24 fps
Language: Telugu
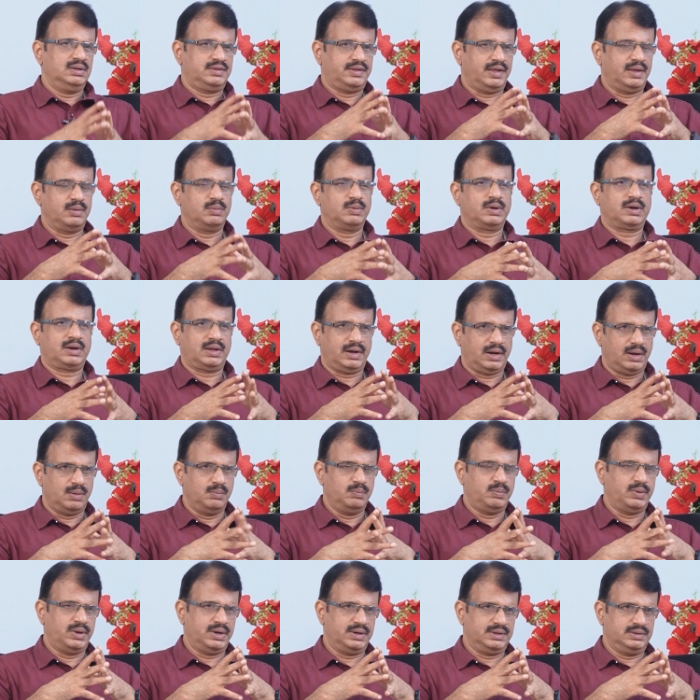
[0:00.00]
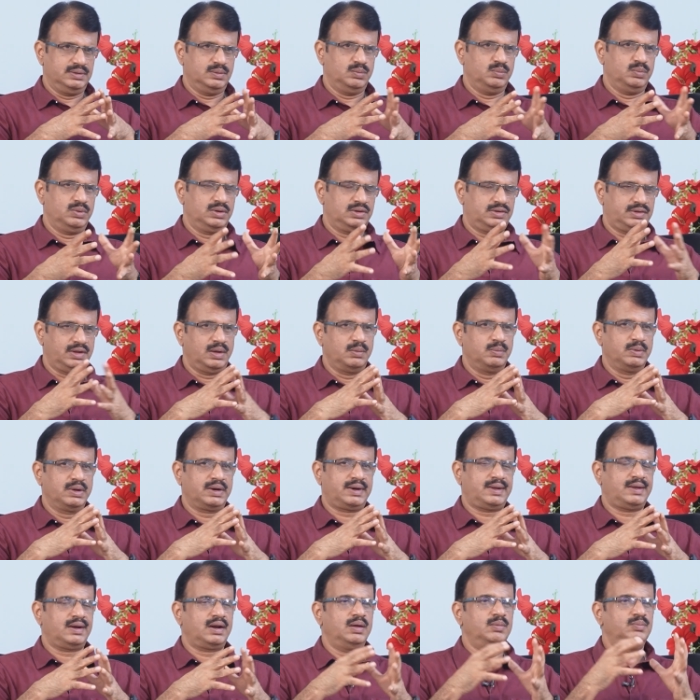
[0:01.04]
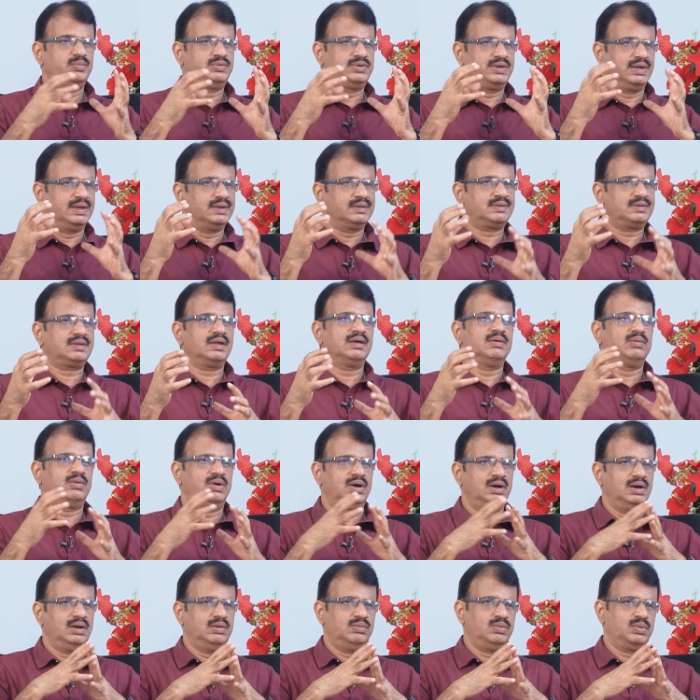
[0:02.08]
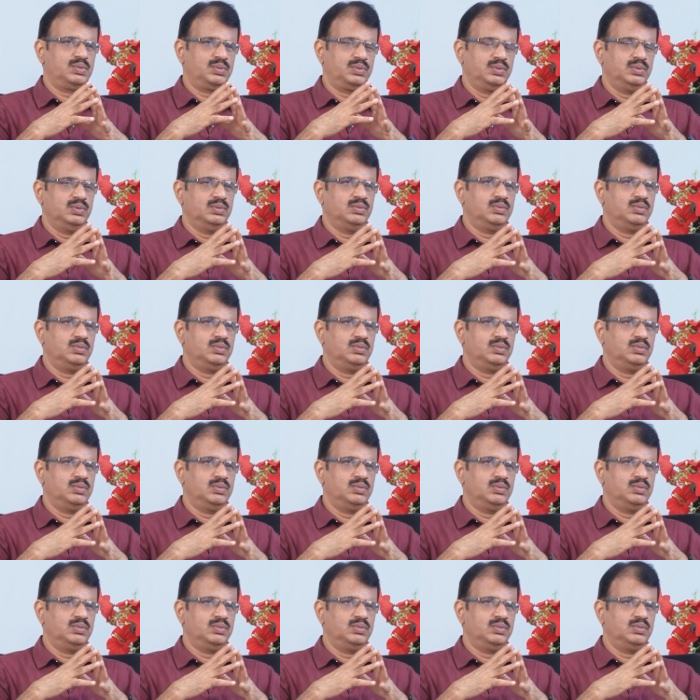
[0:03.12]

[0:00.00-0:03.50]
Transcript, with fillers: సైబర్ క్రైమ్ ఫర్ ఎగ్జాంపుల్ సైబర్ క్రైమ్ చేసే వాళ్ళు ఎవరు